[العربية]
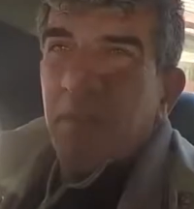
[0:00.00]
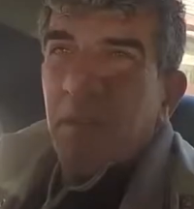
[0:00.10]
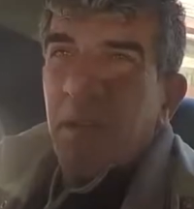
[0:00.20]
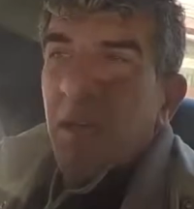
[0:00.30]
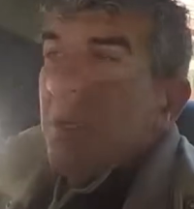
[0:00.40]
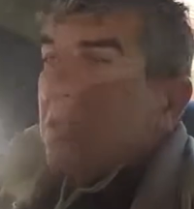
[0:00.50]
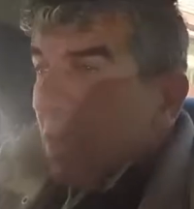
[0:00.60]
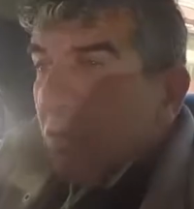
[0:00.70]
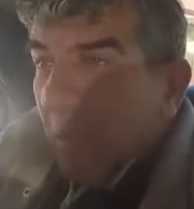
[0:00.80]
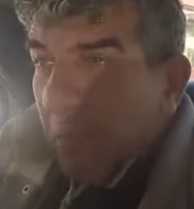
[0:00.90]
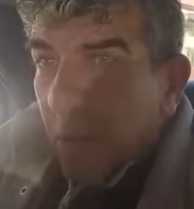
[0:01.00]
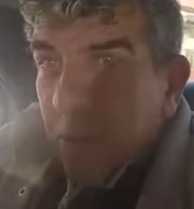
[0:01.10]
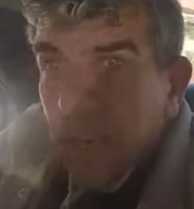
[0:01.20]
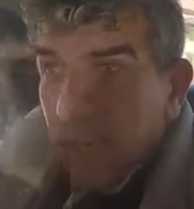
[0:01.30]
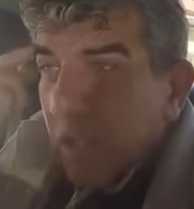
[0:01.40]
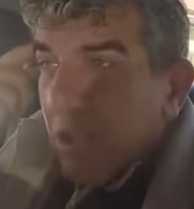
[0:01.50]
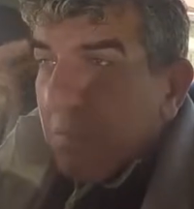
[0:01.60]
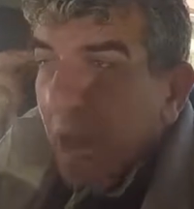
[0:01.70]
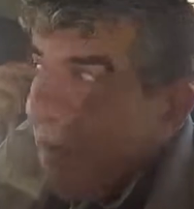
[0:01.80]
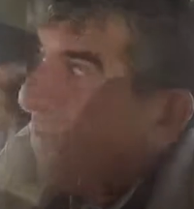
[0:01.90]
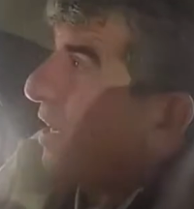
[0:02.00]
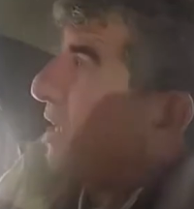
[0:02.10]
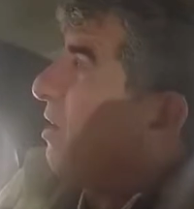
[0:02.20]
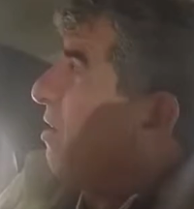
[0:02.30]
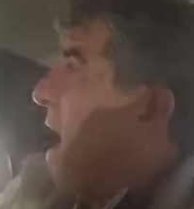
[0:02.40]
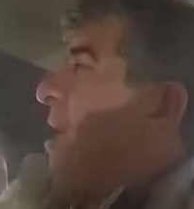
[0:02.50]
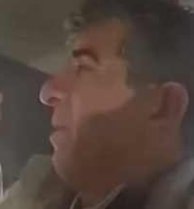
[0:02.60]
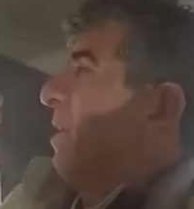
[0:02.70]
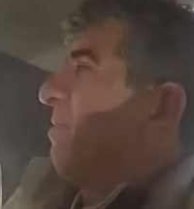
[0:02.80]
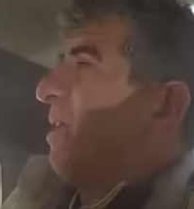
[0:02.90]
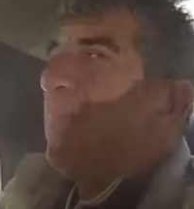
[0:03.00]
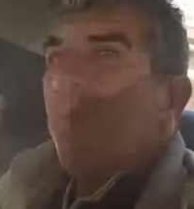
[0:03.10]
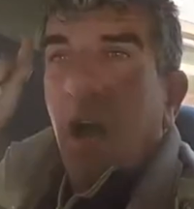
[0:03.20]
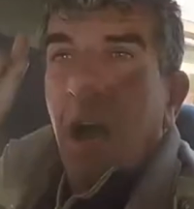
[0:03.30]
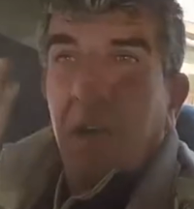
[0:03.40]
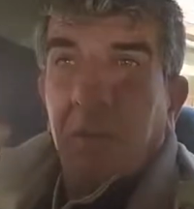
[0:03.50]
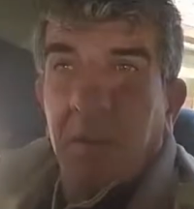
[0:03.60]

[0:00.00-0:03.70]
اول واحد شيتو البوست راديو اسمعها في الراديو آه، وين وين مو حال